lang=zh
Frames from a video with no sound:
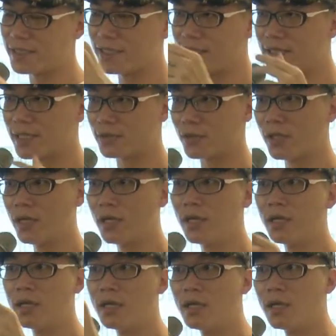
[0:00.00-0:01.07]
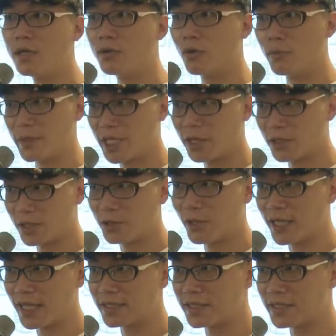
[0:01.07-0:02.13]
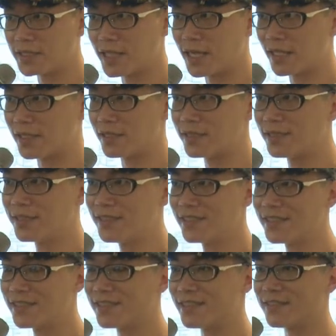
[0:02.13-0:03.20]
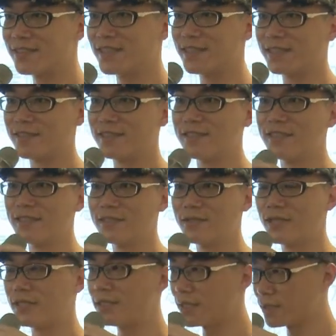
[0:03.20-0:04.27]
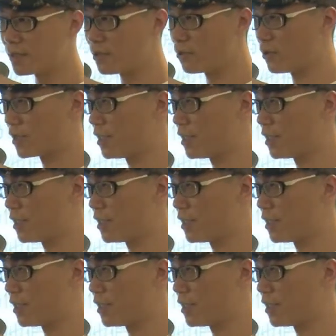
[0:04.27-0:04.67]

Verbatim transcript: 你心里想说，我们要的都在他身上 ，OK？ 所以这个时候逻